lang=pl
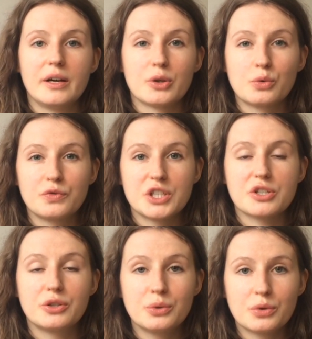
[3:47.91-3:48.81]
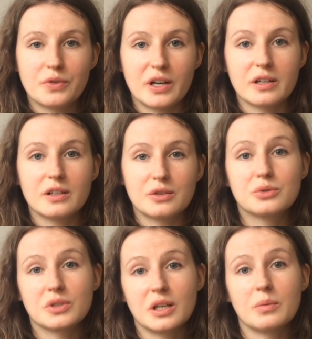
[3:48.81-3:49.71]
Również CureVac,
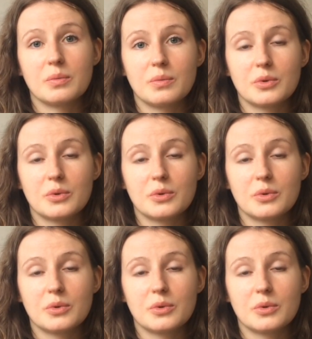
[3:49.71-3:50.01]
które